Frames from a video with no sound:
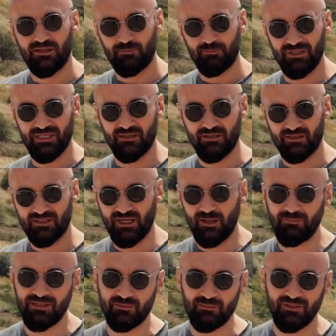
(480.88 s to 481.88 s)
bir
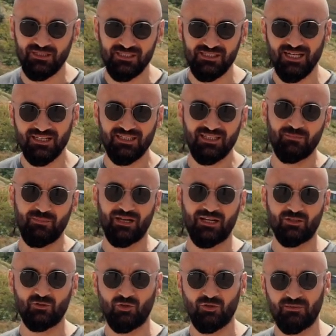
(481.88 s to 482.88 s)
tablet bilgisayardan
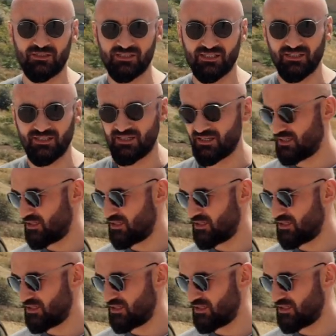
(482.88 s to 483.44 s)
ibaret olması